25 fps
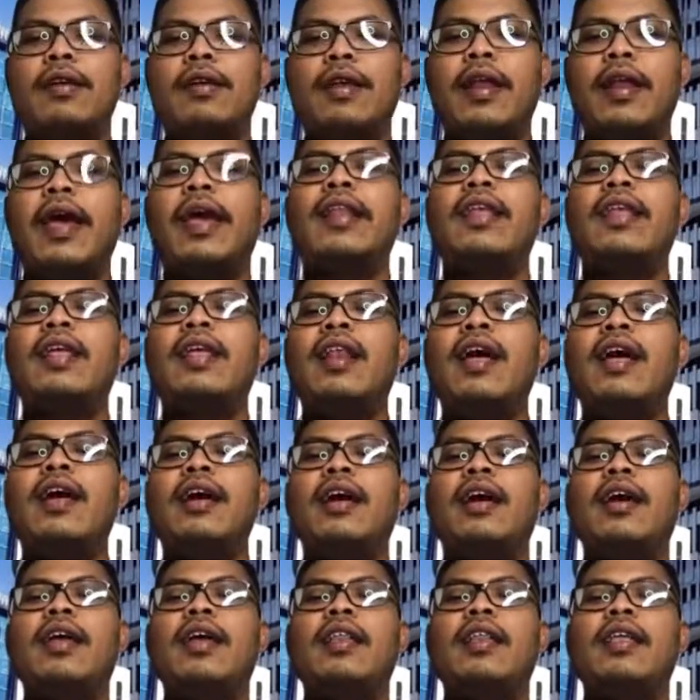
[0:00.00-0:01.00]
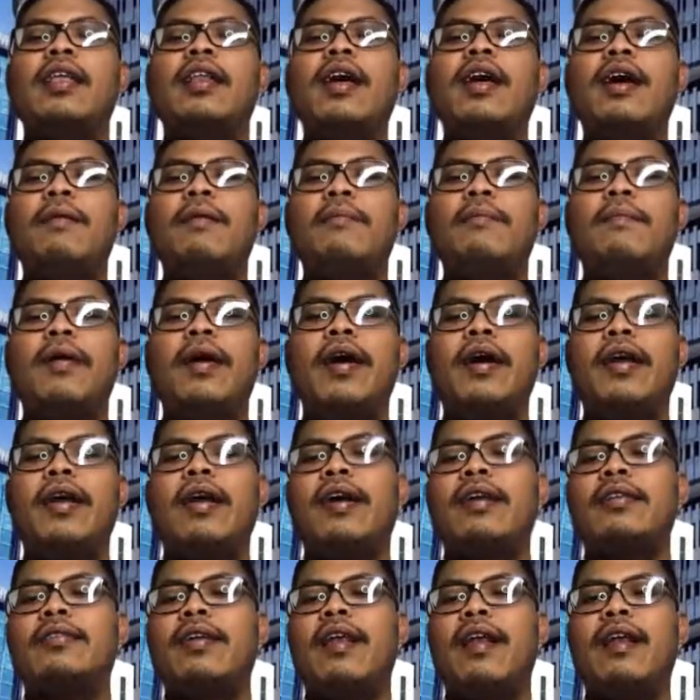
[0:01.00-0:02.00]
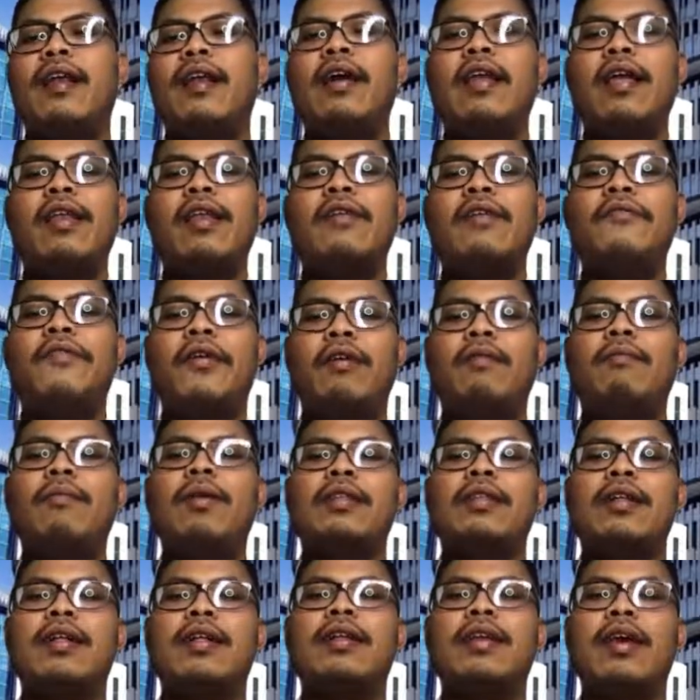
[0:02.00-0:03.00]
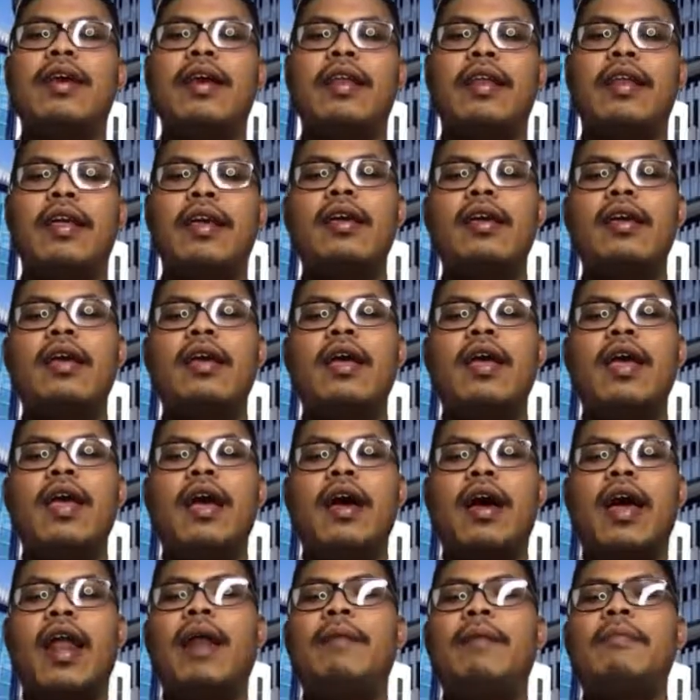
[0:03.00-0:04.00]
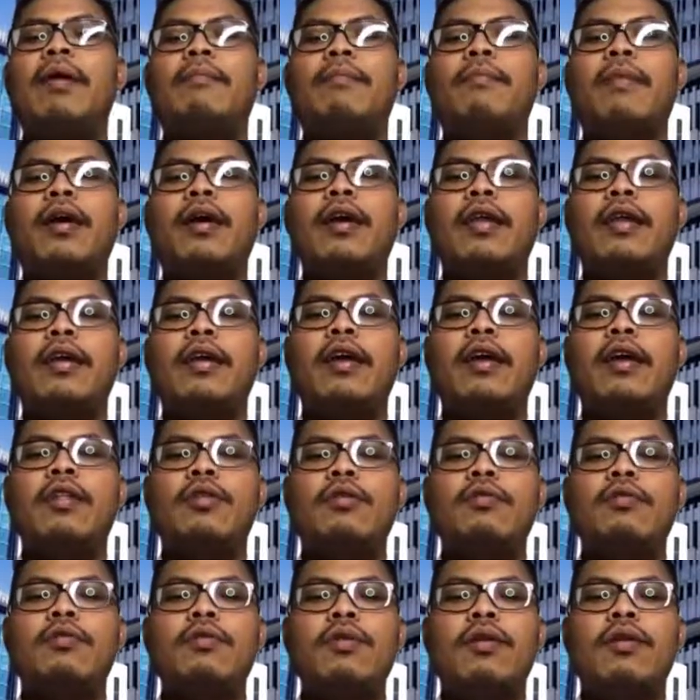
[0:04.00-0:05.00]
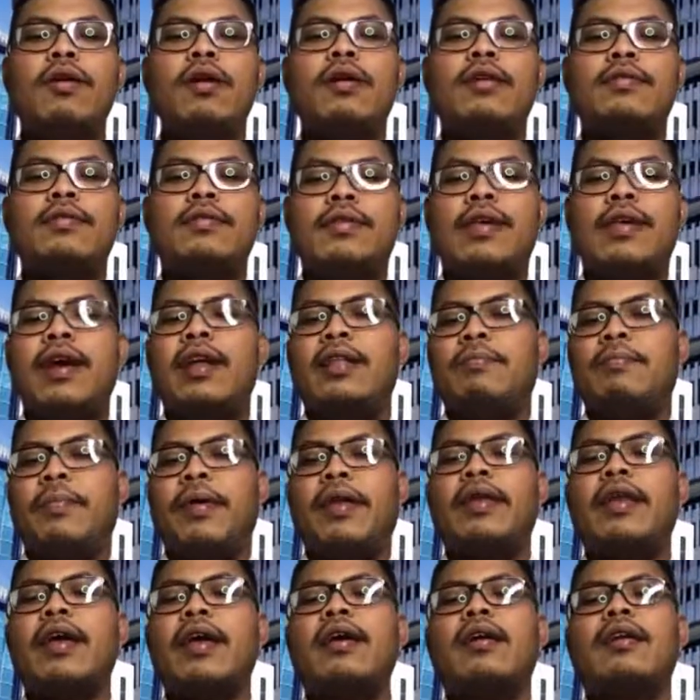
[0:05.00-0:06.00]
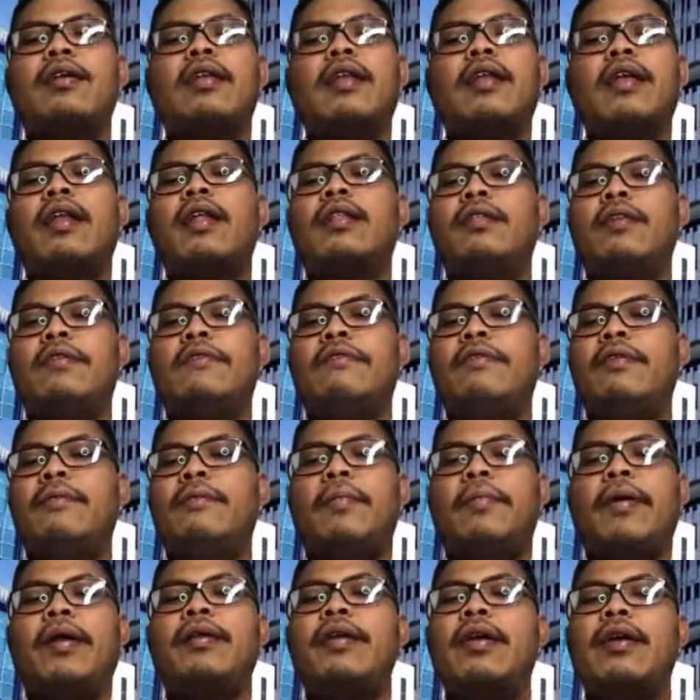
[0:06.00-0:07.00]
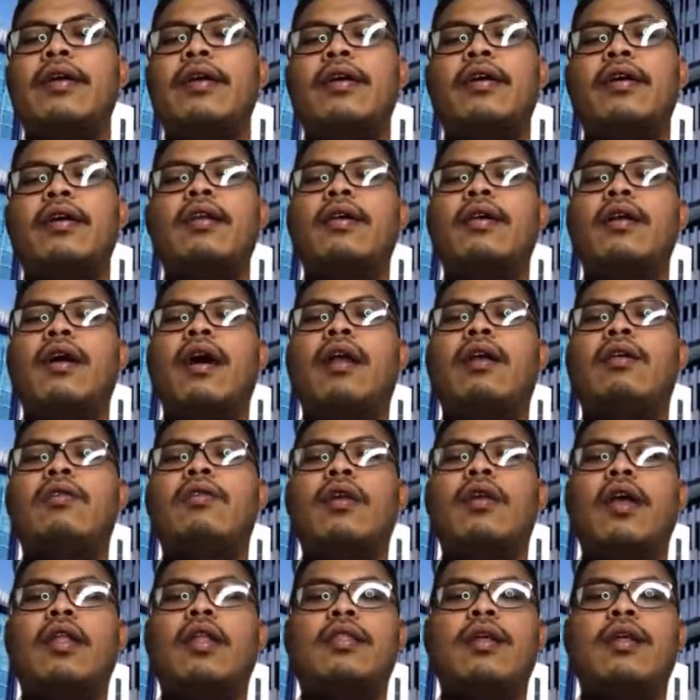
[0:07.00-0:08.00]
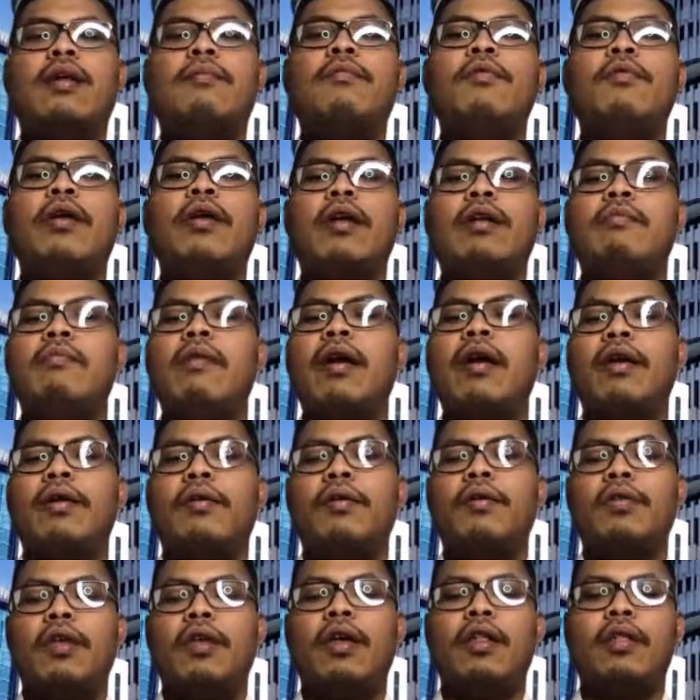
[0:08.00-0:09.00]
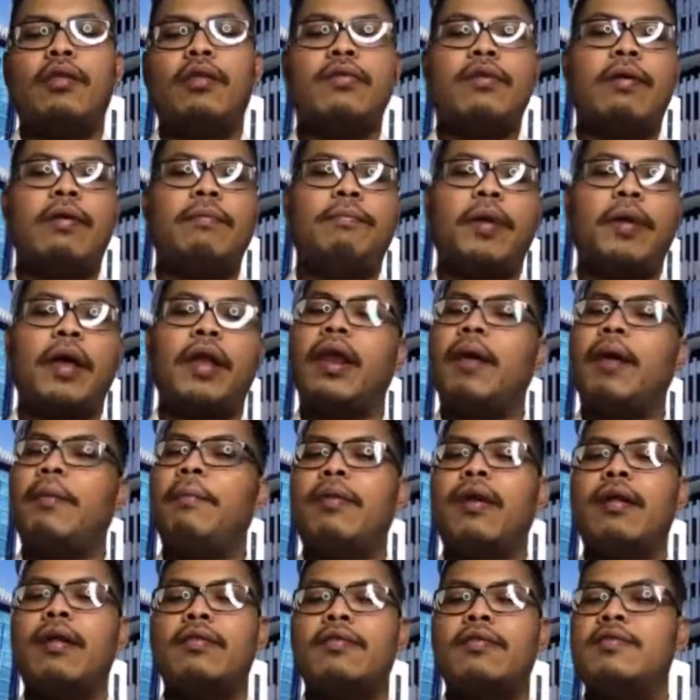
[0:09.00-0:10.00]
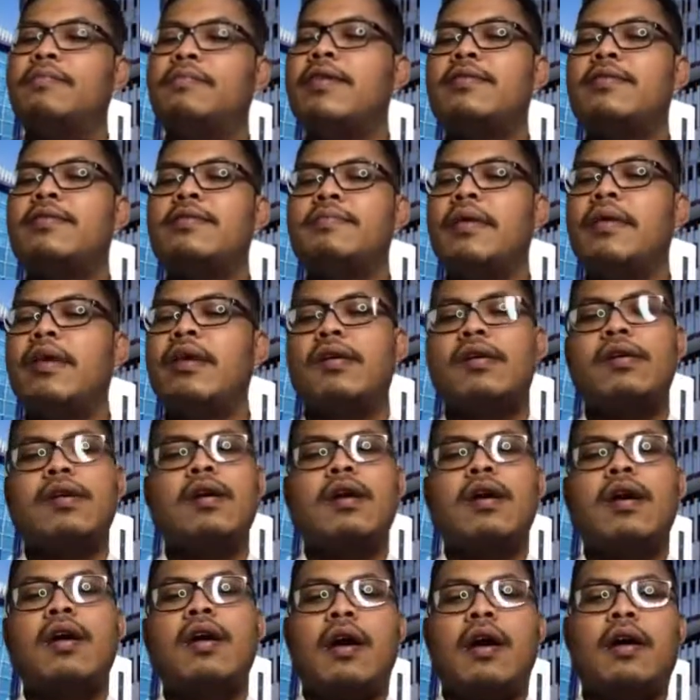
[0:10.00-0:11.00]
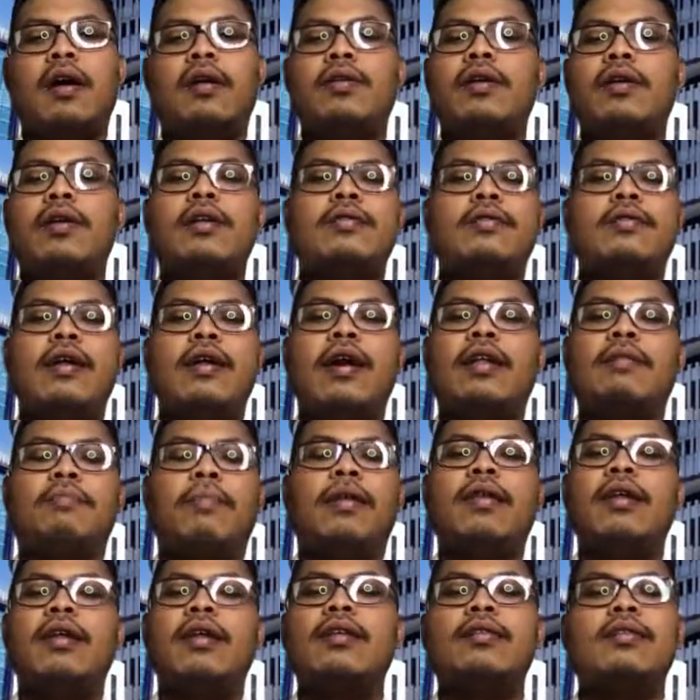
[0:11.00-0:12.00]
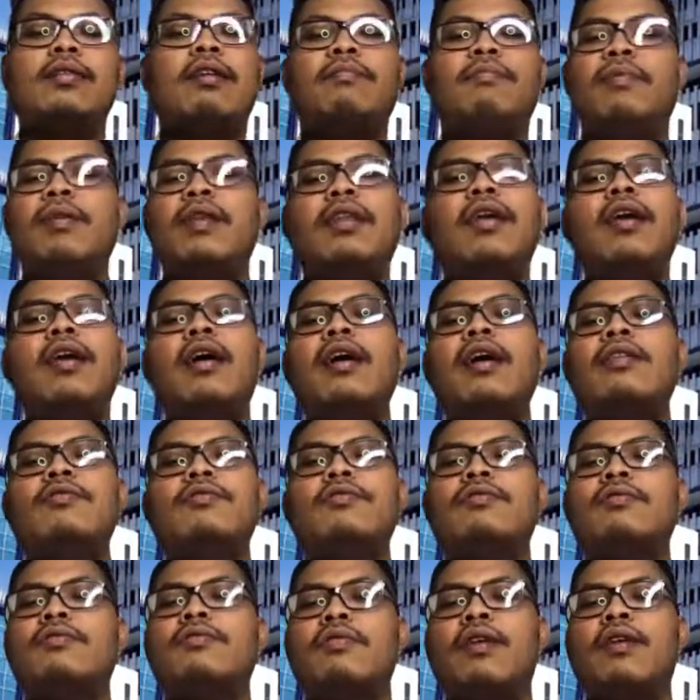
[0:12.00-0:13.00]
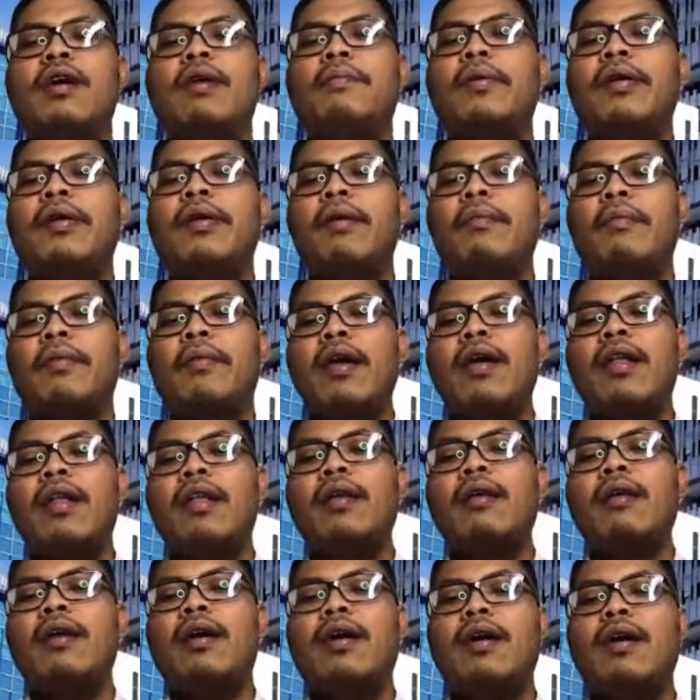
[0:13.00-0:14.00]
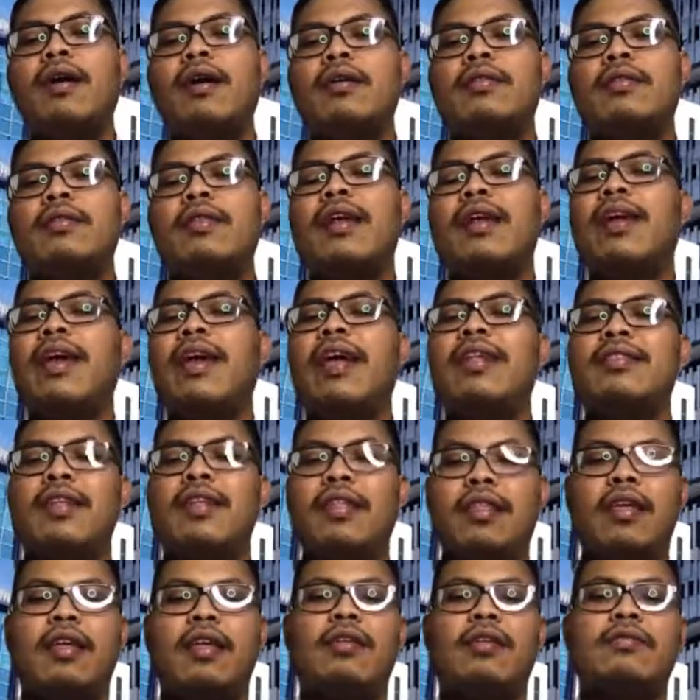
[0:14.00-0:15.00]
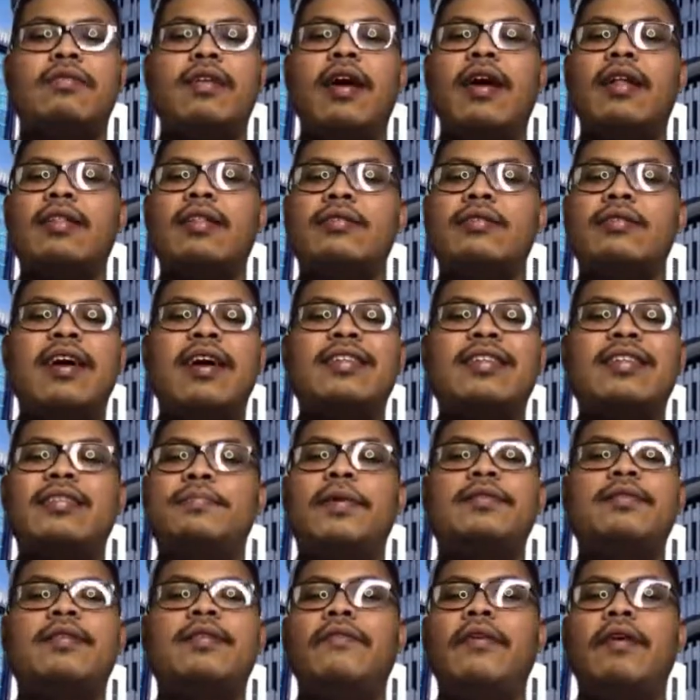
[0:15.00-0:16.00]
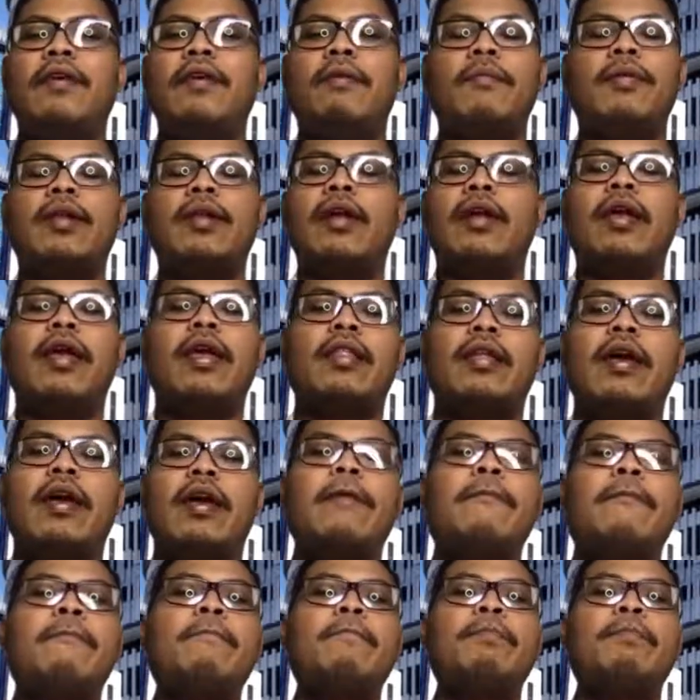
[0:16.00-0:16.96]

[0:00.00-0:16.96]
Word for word: Nah, inilah inilah apa karakter dari environmental DNA. Karena memang dia itu sangat pendek, relatif pendek kalau kita mungkin barcode itu sampai 600 base pair, kalau ini sangat pendek tetapi dia justru apa namanya uh, targeted gitu, sangat sangat spesifik menargetkan